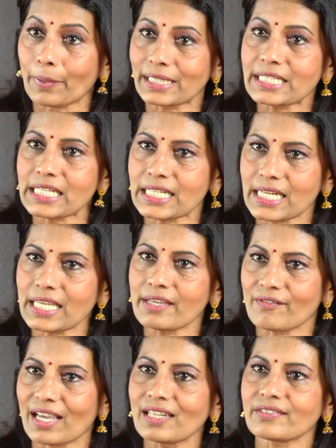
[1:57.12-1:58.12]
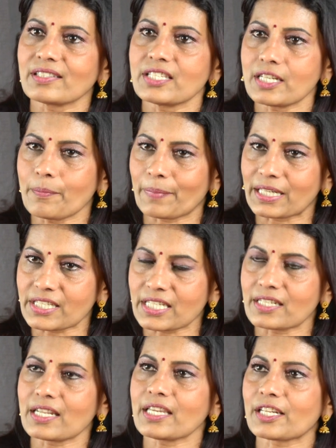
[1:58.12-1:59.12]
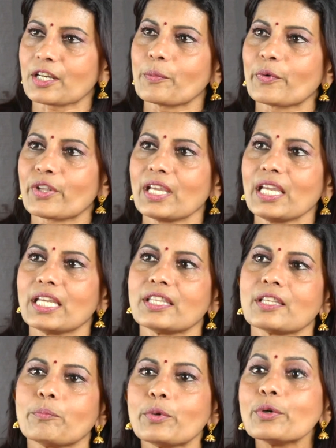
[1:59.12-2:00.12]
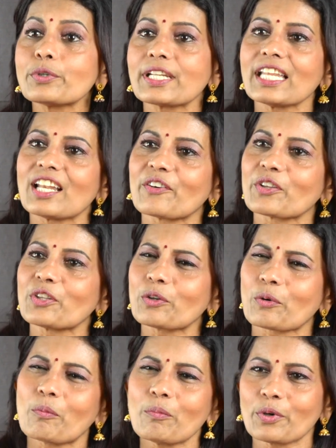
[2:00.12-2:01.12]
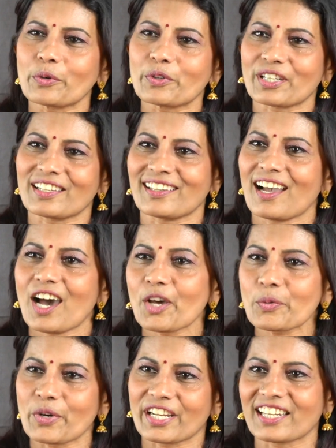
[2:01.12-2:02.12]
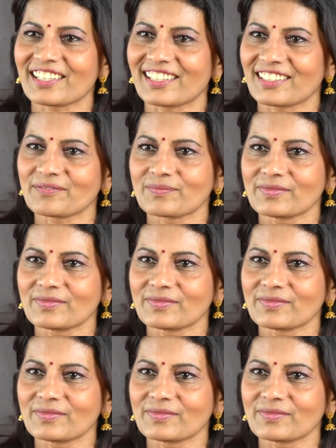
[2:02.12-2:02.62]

படிச்சுக்கிட்டே வேலை செஞ்சுட்டு படிச்சுக்கிட்டே இருக்கும் போதே இந்த பியூட்டியில் வந்து ரொம்ப ஒரு ஆர்வம் எனக்கு